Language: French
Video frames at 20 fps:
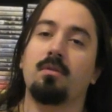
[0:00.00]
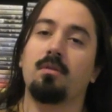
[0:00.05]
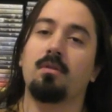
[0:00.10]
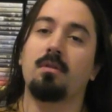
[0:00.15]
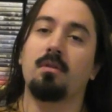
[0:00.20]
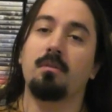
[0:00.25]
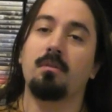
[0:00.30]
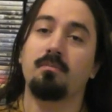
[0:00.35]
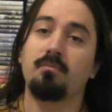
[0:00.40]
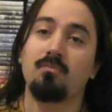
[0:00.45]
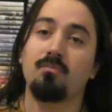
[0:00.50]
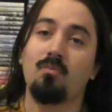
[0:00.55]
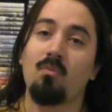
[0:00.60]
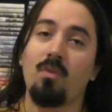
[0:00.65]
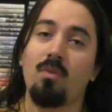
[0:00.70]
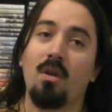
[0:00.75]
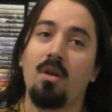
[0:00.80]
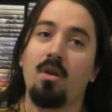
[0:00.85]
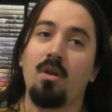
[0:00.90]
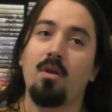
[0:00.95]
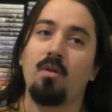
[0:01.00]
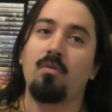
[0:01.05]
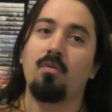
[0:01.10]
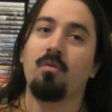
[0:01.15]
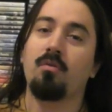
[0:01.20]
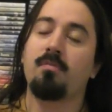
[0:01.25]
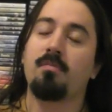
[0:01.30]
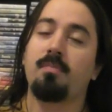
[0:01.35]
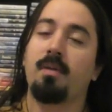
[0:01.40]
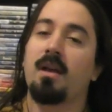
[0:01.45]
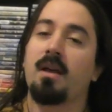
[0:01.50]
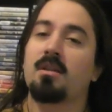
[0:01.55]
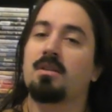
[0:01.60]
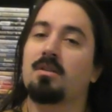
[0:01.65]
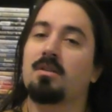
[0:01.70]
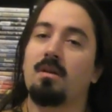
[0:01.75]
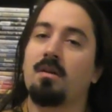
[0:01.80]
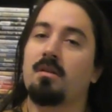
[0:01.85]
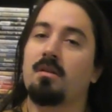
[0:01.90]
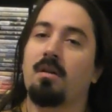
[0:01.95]
de nom de
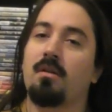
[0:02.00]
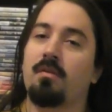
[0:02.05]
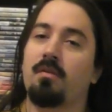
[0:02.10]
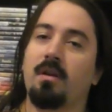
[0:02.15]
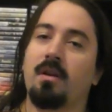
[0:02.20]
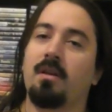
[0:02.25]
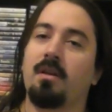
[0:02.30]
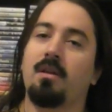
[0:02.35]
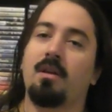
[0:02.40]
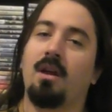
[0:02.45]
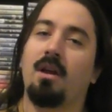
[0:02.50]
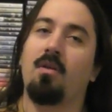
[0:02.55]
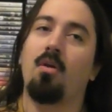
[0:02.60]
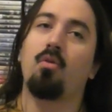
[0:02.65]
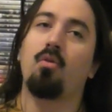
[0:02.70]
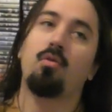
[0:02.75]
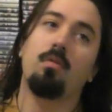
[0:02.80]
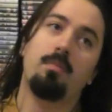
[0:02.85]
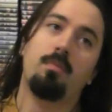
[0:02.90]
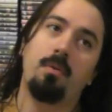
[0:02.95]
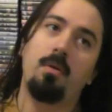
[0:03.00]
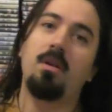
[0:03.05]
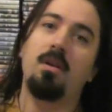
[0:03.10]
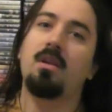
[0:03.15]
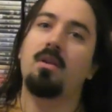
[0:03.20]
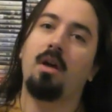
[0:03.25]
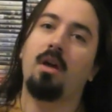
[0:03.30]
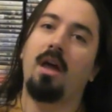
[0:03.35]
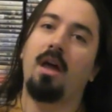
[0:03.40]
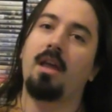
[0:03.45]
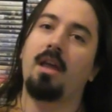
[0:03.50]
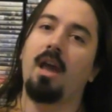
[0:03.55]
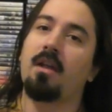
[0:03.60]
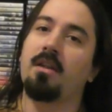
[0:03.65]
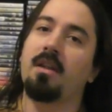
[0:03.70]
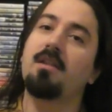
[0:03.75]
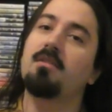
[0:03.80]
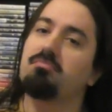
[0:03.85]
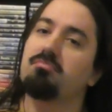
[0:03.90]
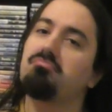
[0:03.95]
personne en vrai. Alors que peur les
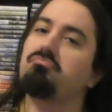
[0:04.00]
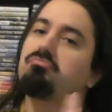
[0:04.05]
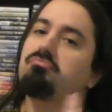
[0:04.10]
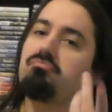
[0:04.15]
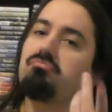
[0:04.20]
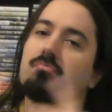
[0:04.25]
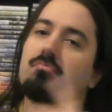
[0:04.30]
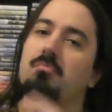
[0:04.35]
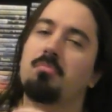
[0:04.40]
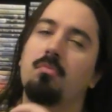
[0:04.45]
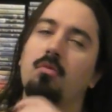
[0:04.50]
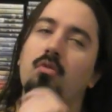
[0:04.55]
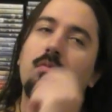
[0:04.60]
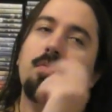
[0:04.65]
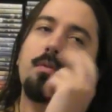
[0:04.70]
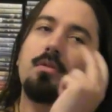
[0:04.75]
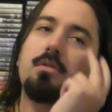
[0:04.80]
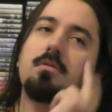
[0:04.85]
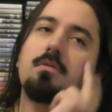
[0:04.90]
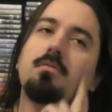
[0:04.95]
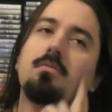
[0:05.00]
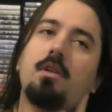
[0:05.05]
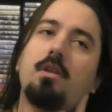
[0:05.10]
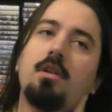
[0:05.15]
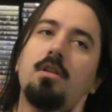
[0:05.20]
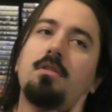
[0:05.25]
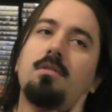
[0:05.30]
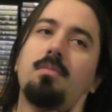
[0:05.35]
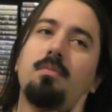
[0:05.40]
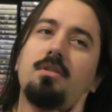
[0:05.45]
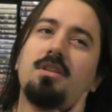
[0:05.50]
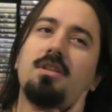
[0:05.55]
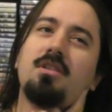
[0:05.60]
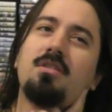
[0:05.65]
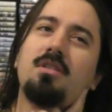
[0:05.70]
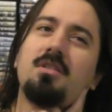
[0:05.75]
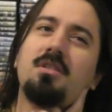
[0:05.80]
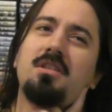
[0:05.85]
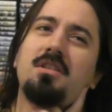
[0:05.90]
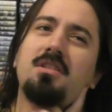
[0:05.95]
garnettes, beaucoup plus. Vous voyez, c'est pour ça
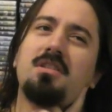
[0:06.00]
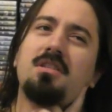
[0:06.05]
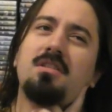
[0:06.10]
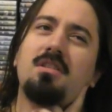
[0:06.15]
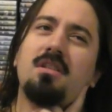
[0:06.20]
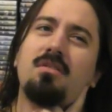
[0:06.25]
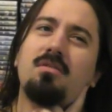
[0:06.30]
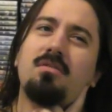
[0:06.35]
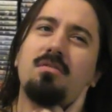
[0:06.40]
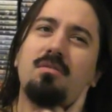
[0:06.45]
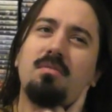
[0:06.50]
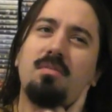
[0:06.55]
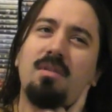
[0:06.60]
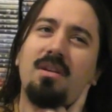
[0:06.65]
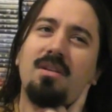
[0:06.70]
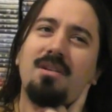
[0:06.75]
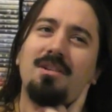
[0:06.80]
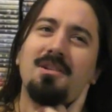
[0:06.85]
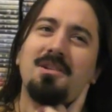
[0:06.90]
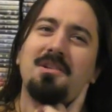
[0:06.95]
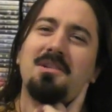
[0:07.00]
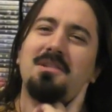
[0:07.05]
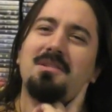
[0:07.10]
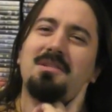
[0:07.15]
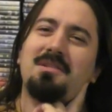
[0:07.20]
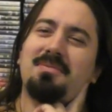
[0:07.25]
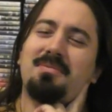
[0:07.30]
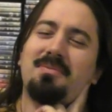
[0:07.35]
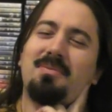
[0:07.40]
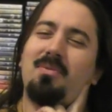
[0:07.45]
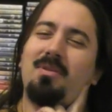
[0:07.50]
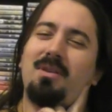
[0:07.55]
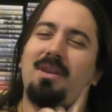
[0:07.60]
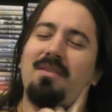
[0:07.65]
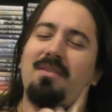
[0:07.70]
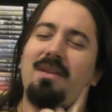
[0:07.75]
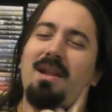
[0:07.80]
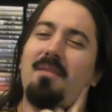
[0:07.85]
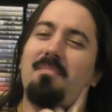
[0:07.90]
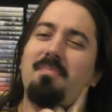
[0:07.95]
que j'insiste là-dessus, mais
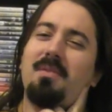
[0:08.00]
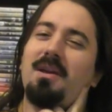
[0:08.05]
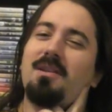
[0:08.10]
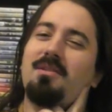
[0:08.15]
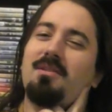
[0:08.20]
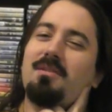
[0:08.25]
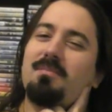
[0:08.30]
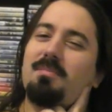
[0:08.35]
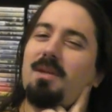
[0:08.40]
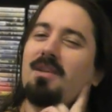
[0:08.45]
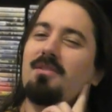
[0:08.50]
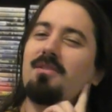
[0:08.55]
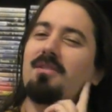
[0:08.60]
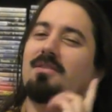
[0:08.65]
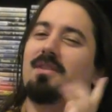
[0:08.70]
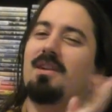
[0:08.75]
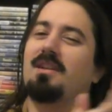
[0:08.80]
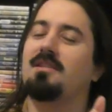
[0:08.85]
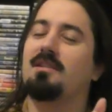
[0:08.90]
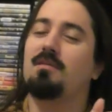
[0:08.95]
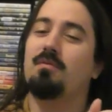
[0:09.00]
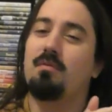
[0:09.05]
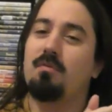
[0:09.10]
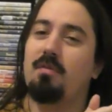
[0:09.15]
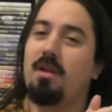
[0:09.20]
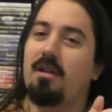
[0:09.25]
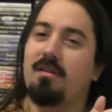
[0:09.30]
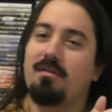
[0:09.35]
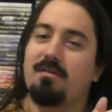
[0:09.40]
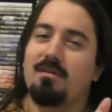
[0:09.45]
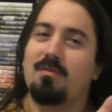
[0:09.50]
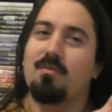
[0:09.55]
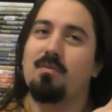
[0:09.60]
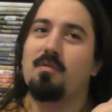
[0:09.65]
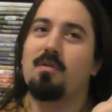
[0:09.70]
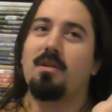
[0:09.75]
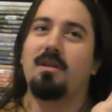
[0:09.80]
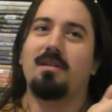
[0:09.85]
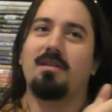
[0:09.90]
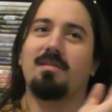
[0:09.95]
mais la péridote, péridote, si vous voulez, si vous
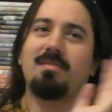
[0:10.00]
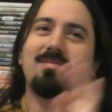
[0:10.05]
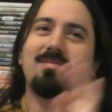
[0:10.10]
voulez.